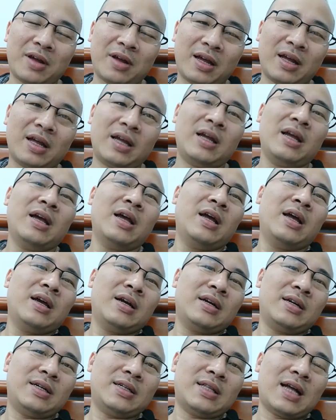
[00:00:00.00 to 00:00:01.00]
này,
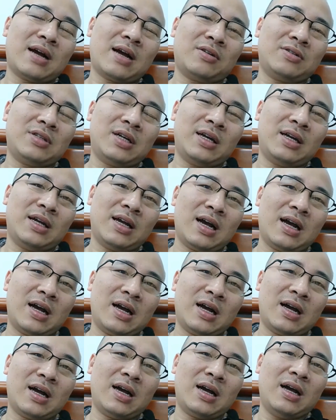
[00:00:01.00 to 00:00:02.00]
người ta có thể
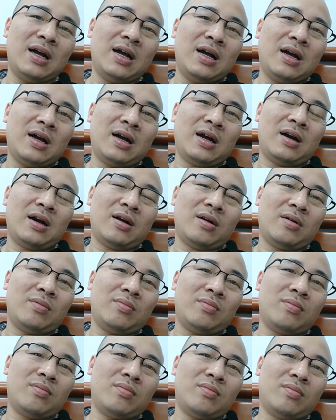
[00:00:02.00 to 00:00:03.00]
uh,
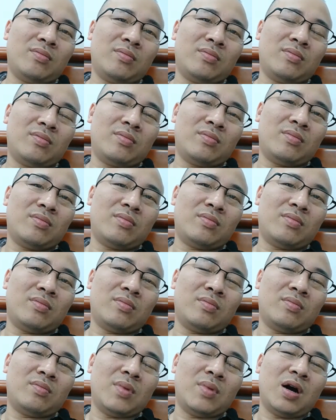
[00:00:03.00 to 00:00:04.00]

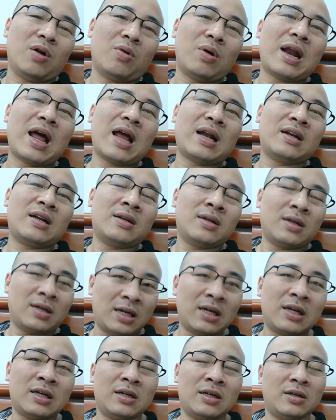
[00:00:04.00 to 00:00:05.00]
mở quán ăn
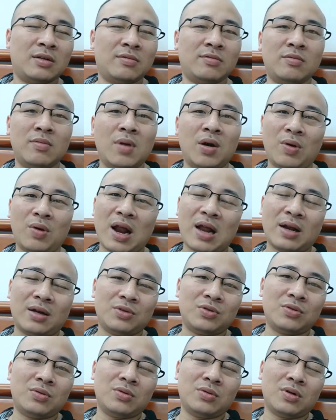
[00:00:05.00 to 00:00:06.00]
đấy, mở quán ăn ở
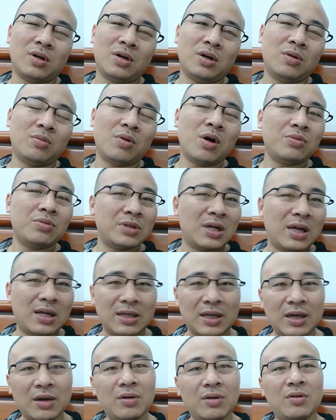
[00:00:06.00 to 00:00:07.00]
trong ở Hồng Kông rất là
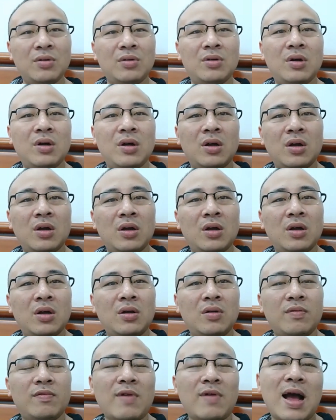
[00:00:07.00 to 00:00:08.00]
nhiều,
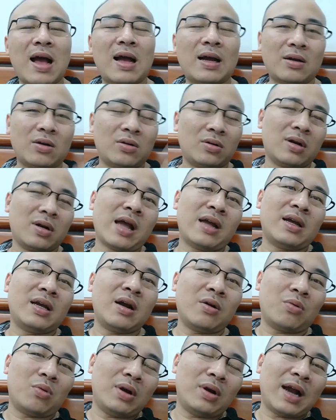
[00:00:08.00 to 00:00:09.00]
và đánh
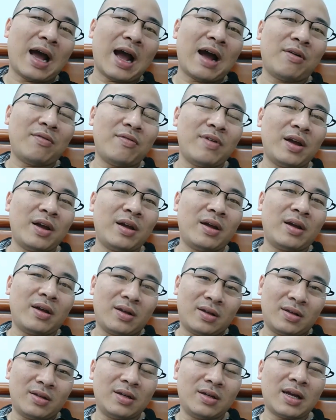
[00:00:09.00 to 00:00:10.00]
cả quần áo về,
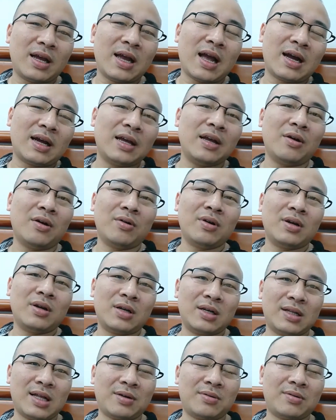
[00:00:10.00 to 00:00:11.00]
những cái hàng hiệu ấy,
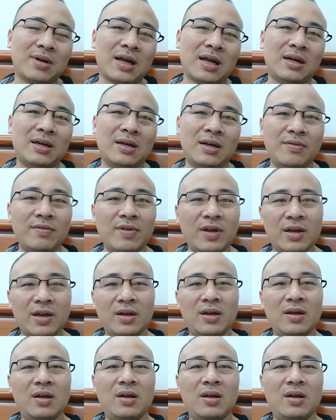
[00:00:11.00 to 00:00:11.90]
người ta cũng đánh ở đấy về.